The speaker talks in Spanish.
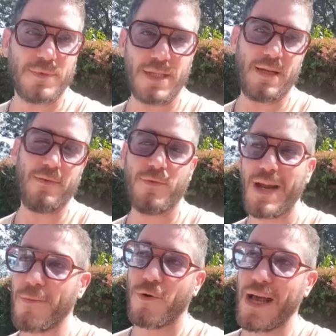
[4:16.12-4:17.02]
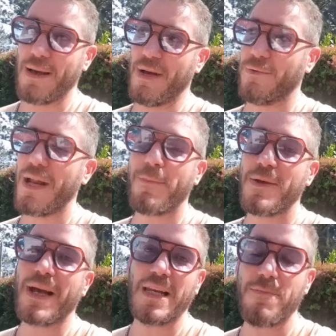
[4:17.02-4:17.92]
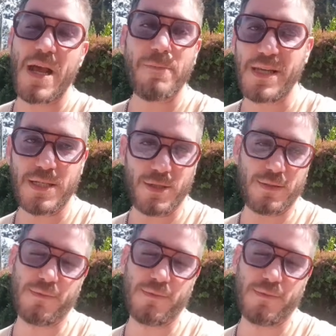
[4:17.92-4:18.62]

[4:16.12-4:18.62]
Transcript: Sí, una mucama, una piba que limpia el piso.